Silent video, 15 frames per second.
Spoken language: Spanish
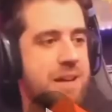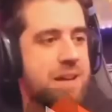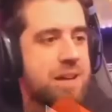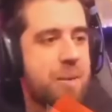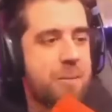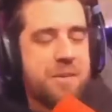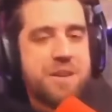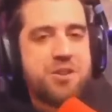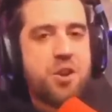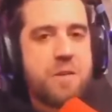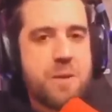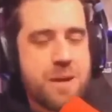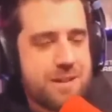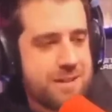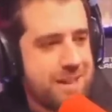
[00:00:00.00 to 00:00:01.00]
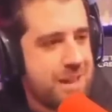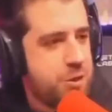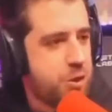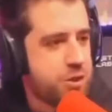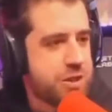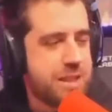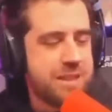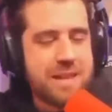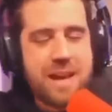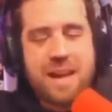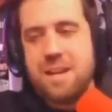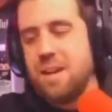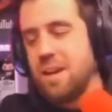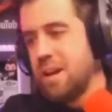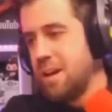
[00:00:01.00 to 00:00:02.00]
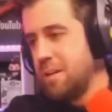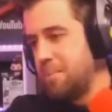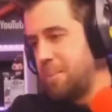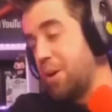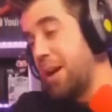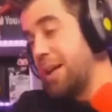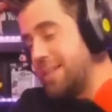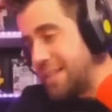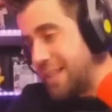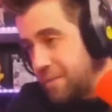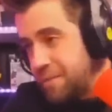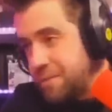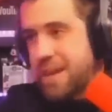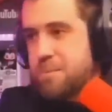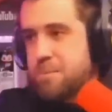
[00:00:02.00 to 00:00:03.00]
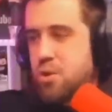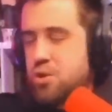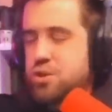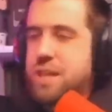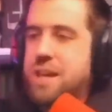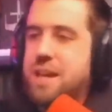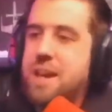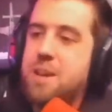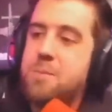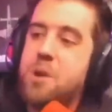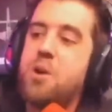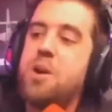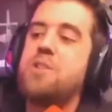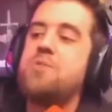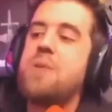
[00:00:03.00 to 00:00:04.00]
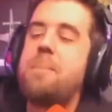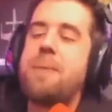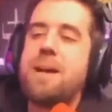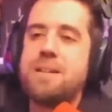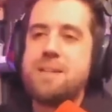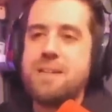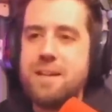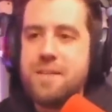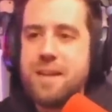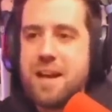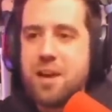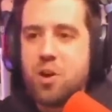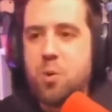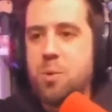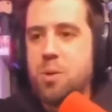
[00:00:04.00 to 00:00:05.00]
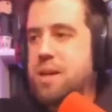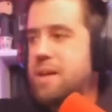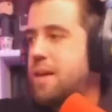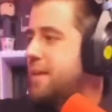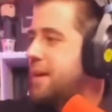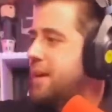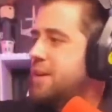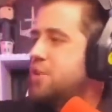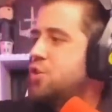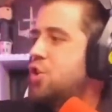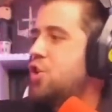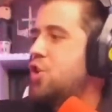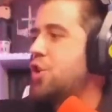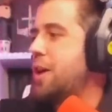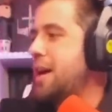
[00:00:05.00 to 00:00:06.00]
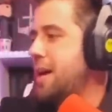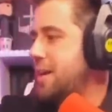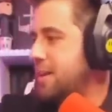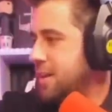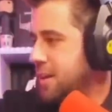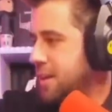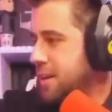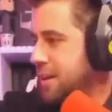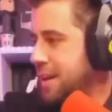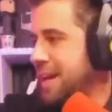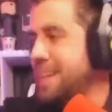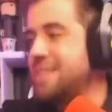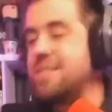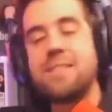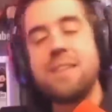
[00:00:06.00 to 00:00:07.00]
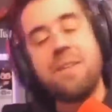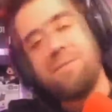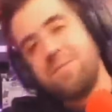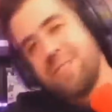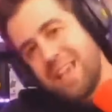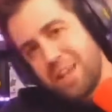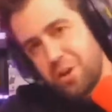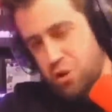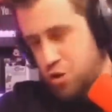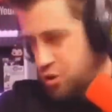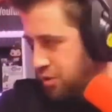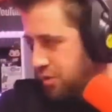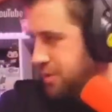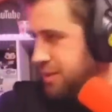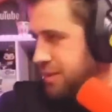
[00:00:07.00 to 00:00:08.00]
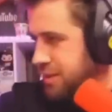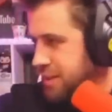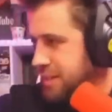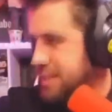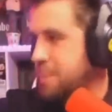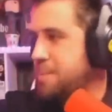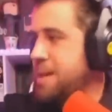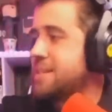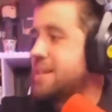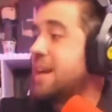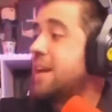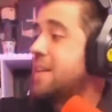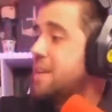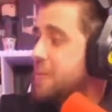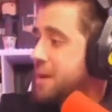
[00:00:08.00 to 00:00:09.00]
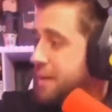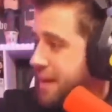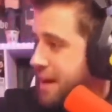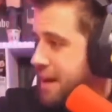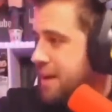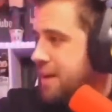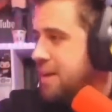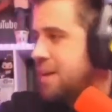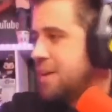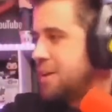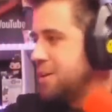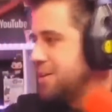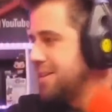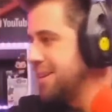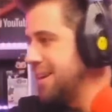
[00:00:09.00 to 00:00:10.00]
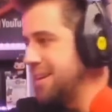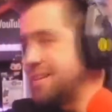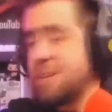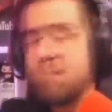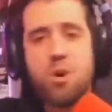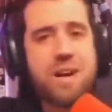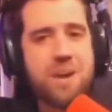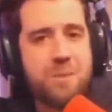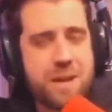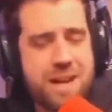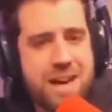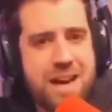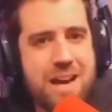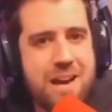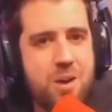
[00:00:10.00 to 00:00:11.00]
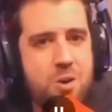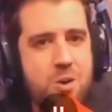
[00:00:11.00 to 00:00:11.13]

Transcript: A veces son divertidos y tal, pero entendemos que a lo mejor hay una parte de las comunidades que no logran entenderlo y se piensan que de verdad estamos cabreados.